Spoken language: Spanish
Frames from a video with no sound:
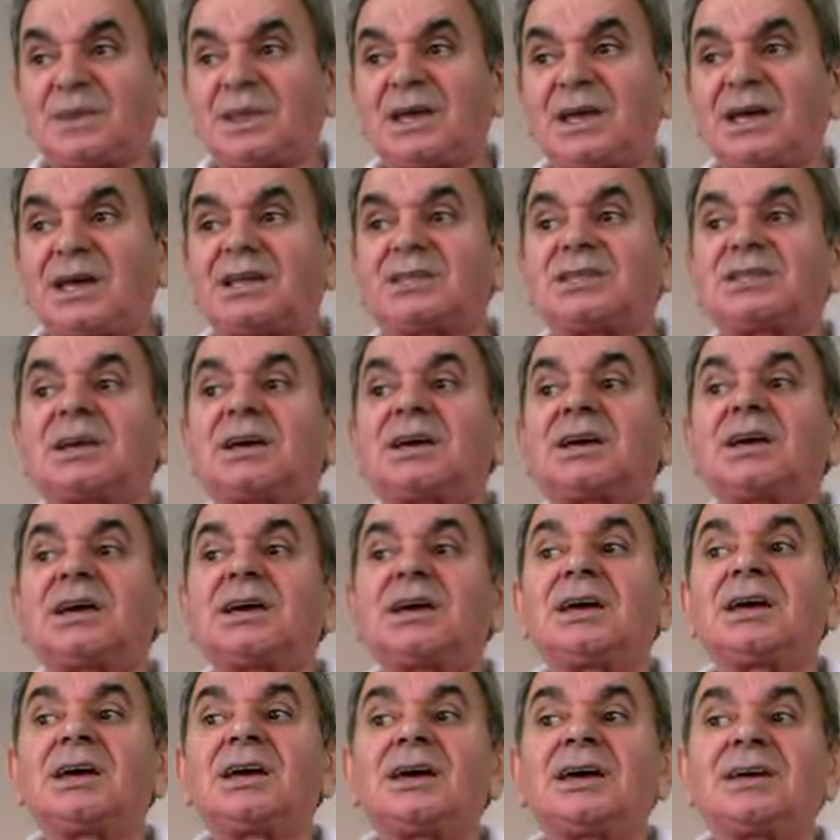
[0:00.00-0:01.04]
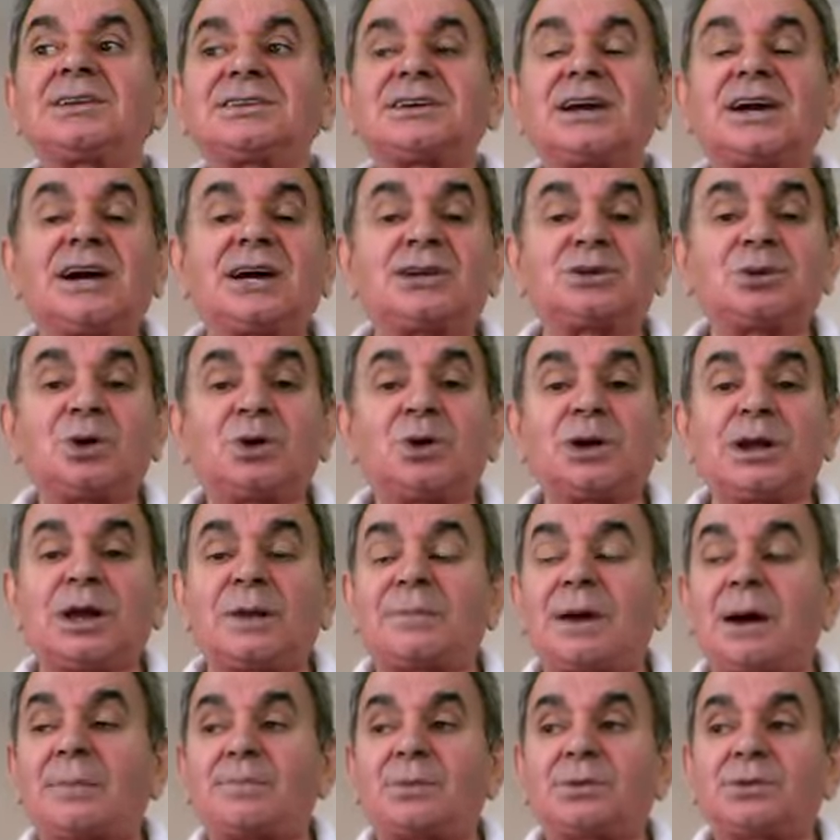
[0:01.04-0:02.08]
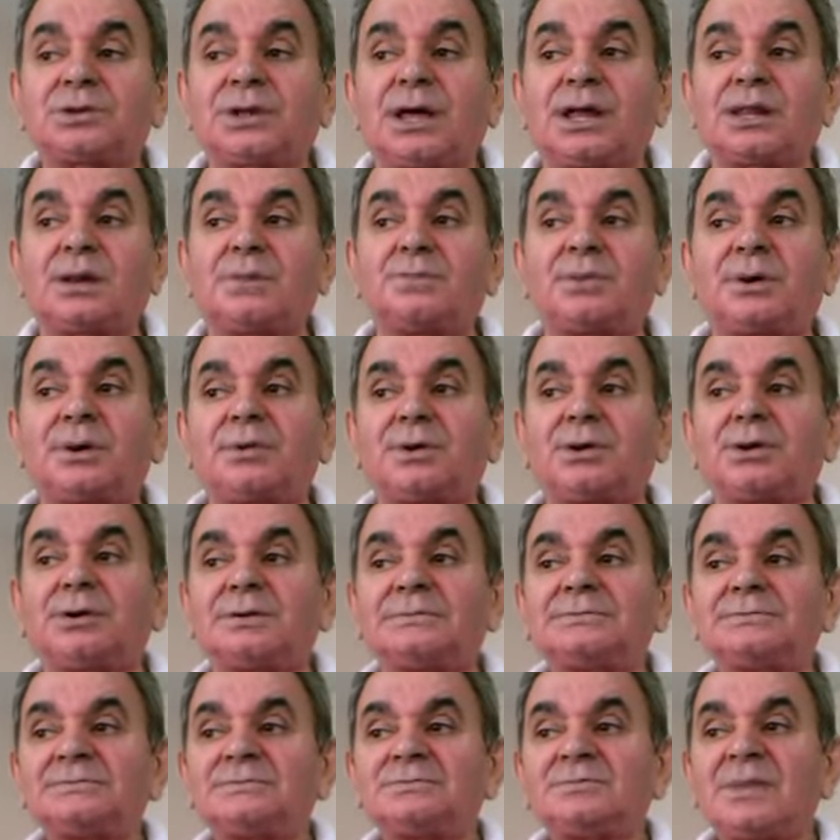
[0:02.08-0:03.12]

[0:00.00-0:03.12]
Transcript: este que se casó con la más puta del pueblo